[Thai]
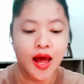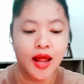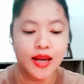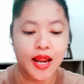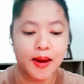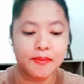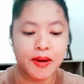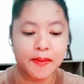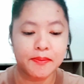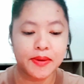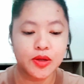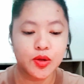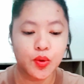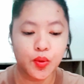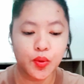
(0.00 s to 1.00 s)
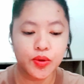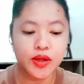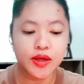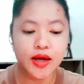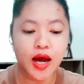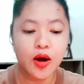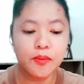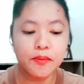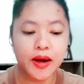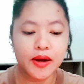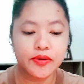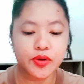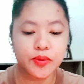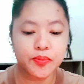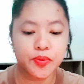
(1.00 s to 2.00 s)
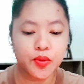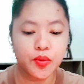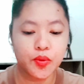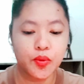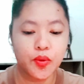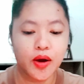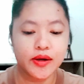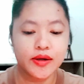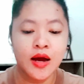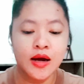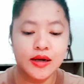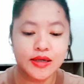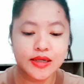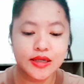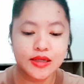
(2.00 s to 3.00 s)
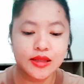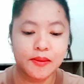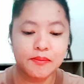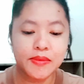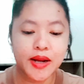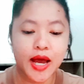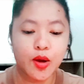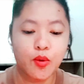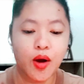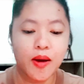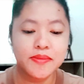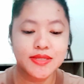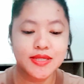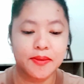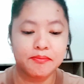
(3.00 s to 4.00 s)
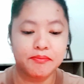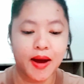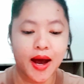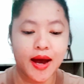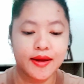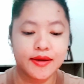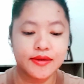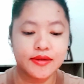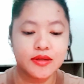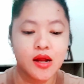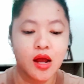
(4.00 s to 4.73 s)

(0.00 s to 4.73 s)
และมักเป็นคู่ที่เข้ามารบกวน หรือทำลายความสัมพันธ์